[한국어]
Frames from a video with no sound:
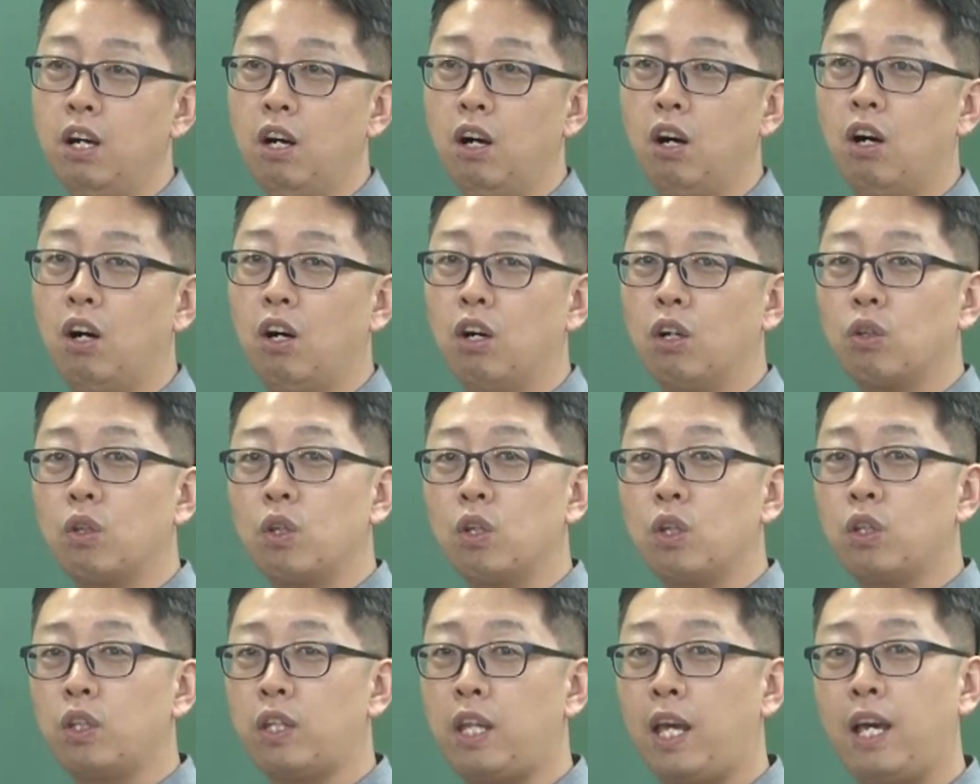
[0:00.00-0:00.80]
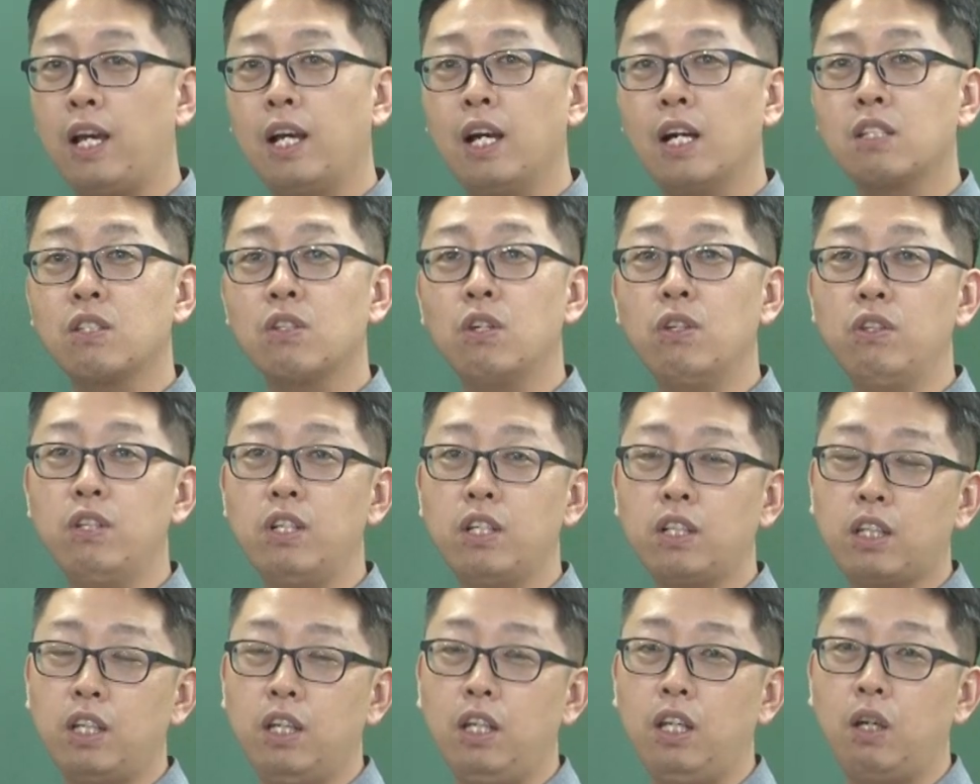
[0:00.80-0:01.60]
어,
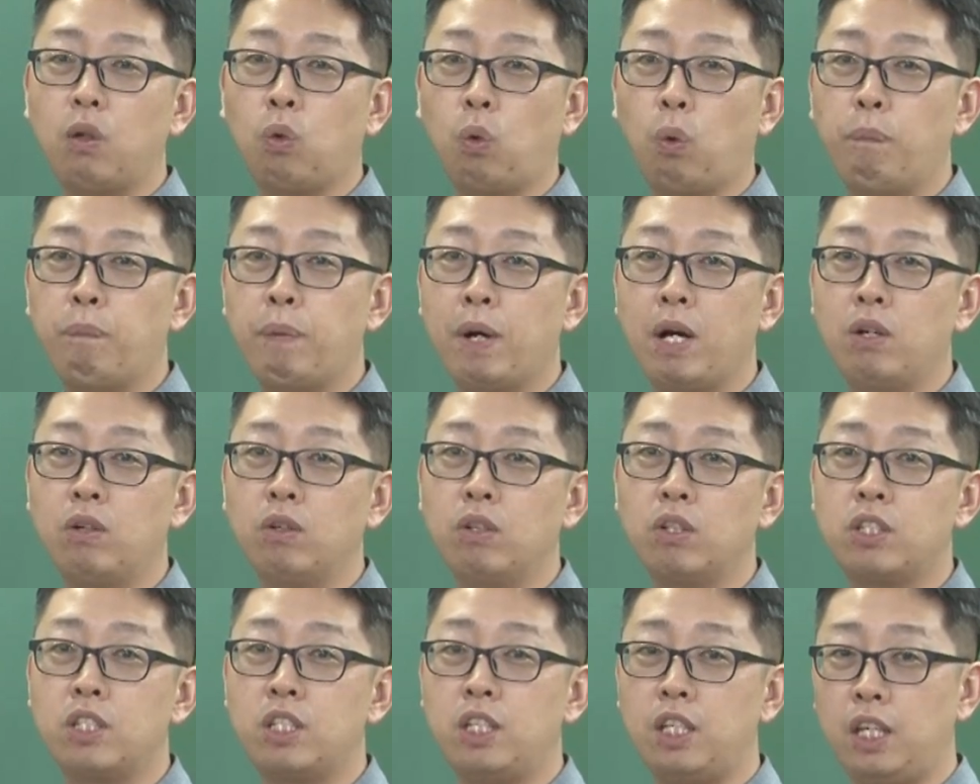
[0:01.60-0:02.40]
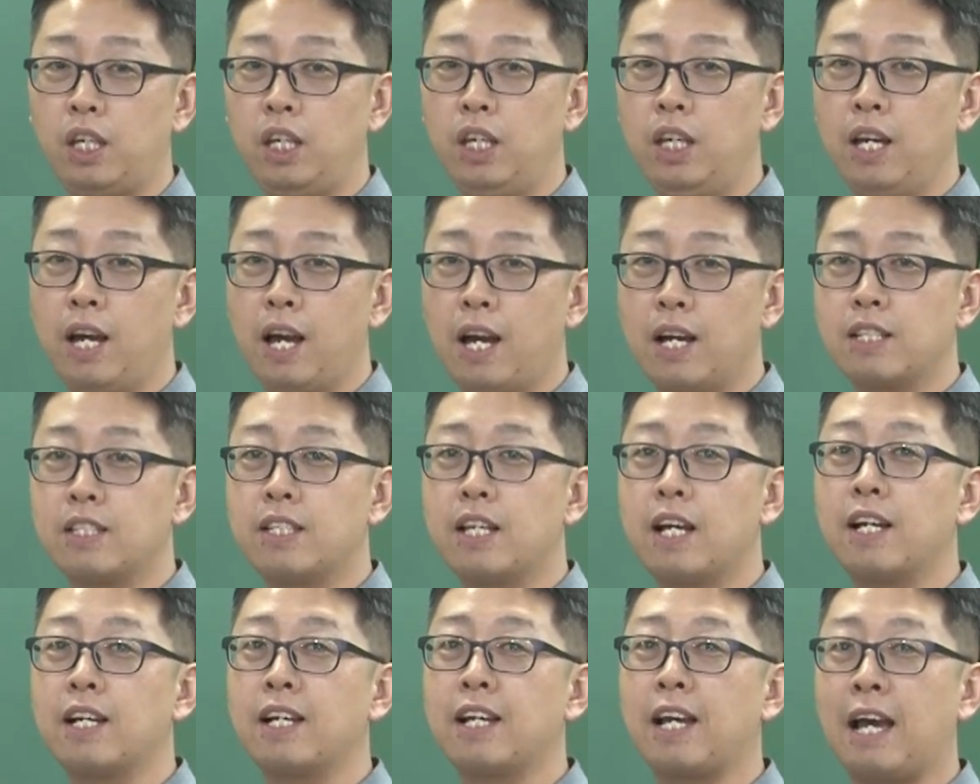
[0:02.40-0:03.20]
대각선들끼리 곱한 것이
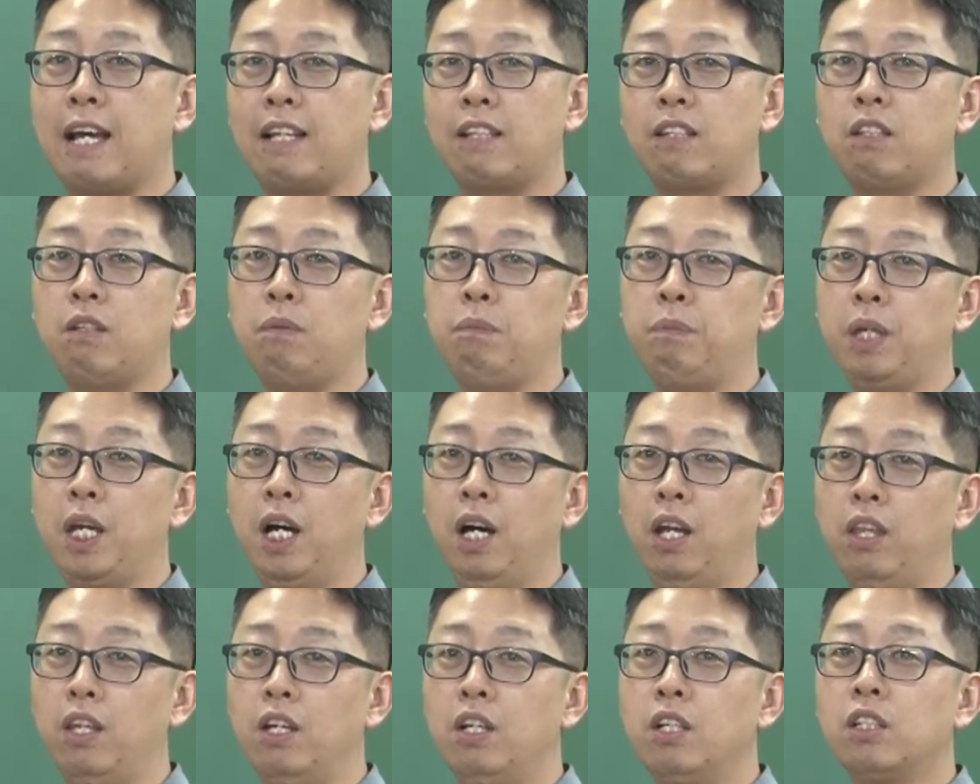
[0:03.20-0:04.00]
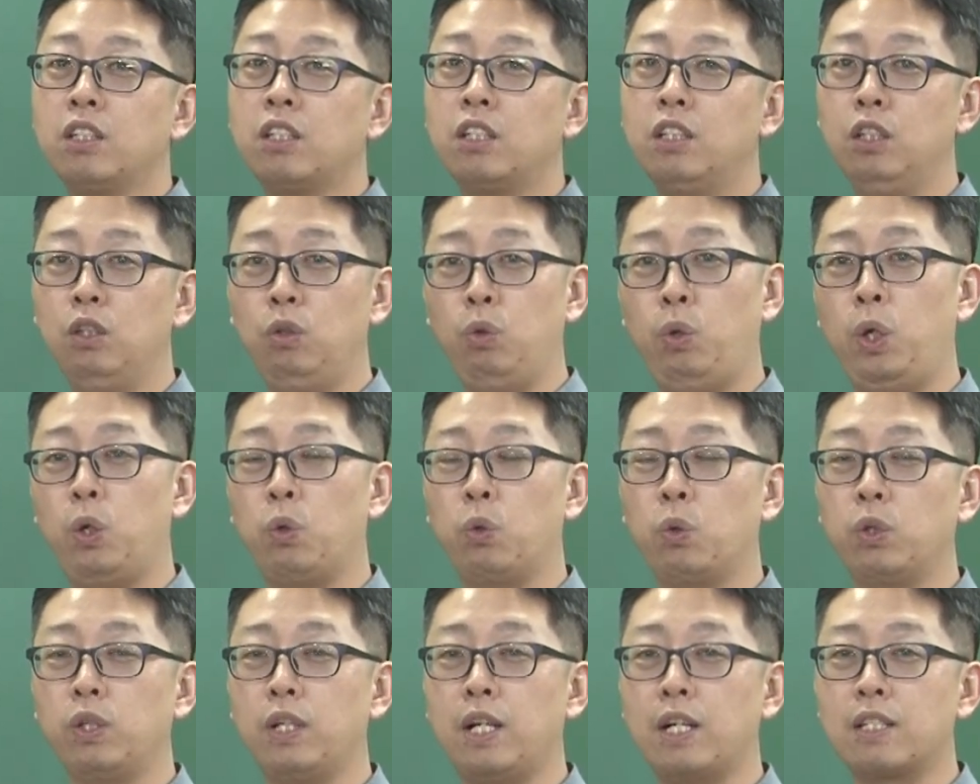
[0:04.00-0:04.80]
항상 같으면 그
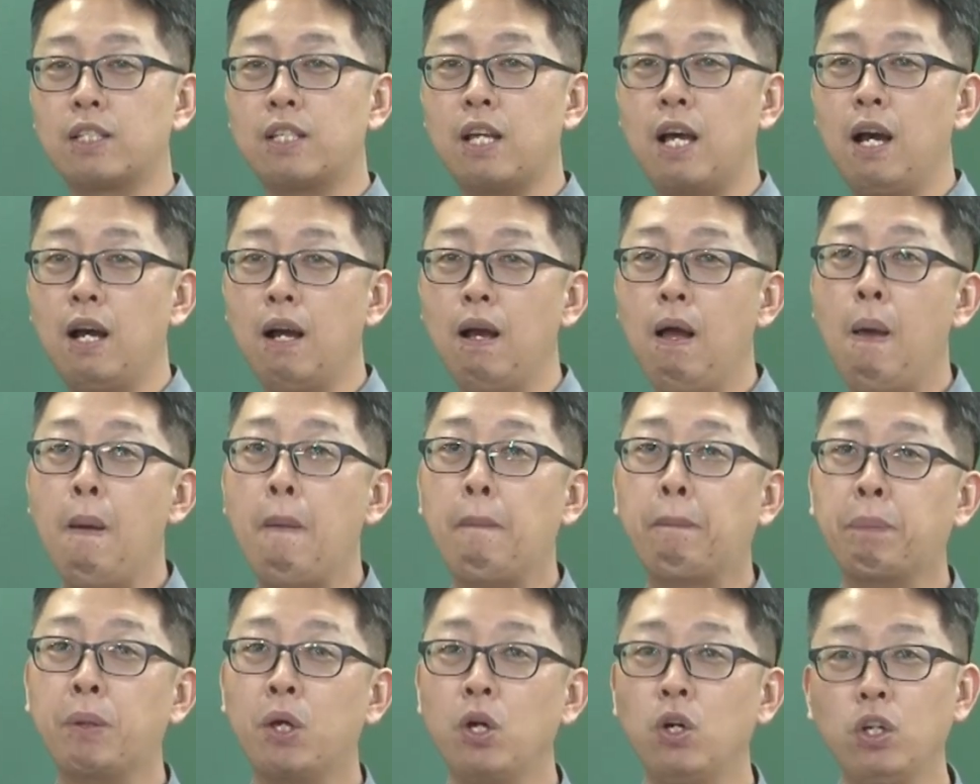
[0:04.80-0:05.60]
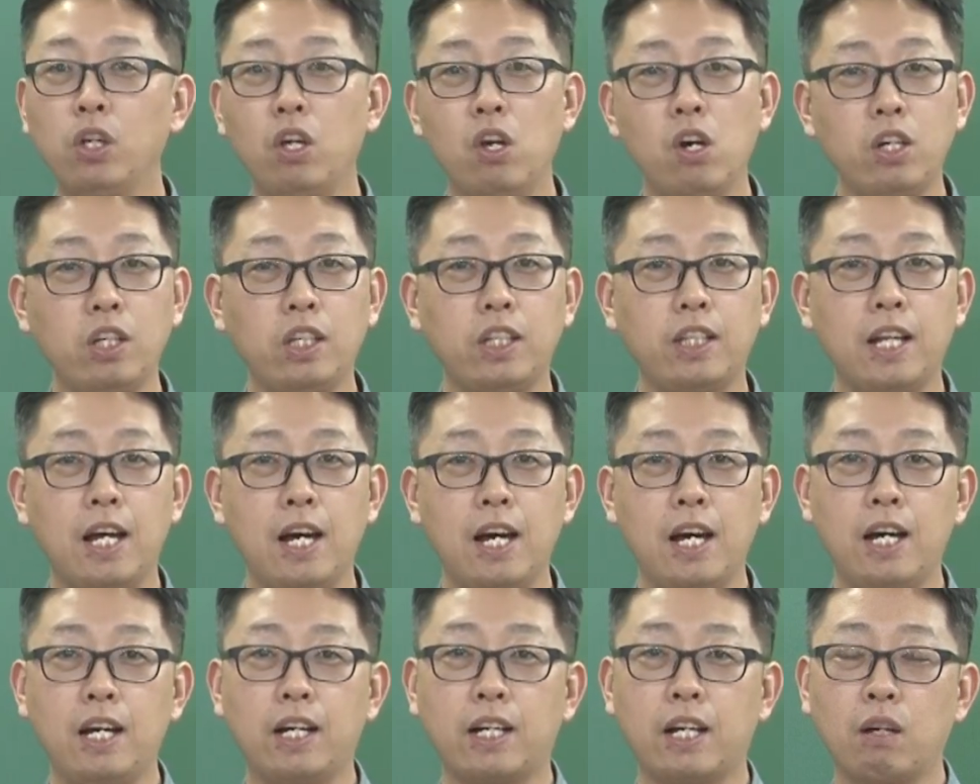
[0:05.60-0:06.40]
회로는 항상
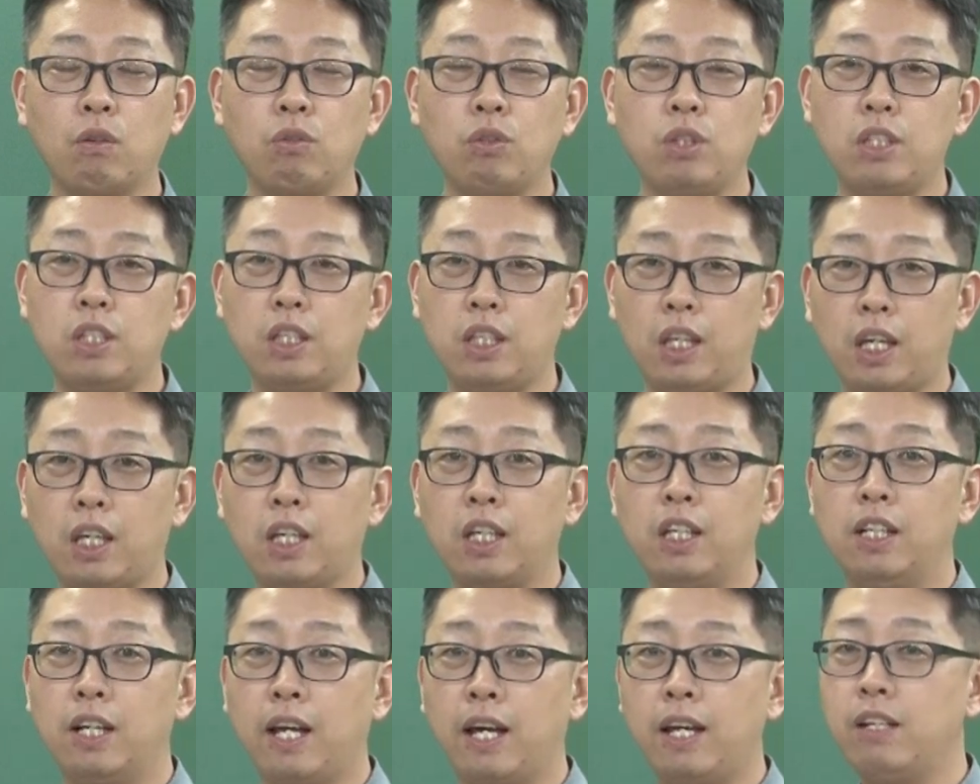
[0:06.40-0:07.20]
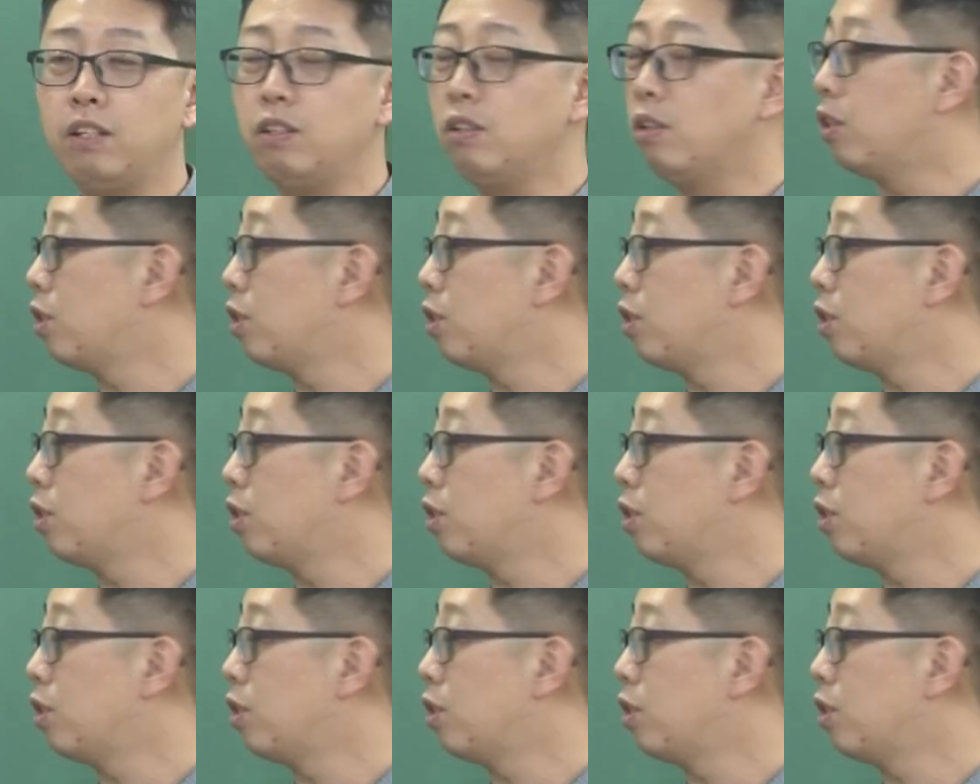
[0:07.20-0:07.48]
평형이다라고 이제 얘기를 하는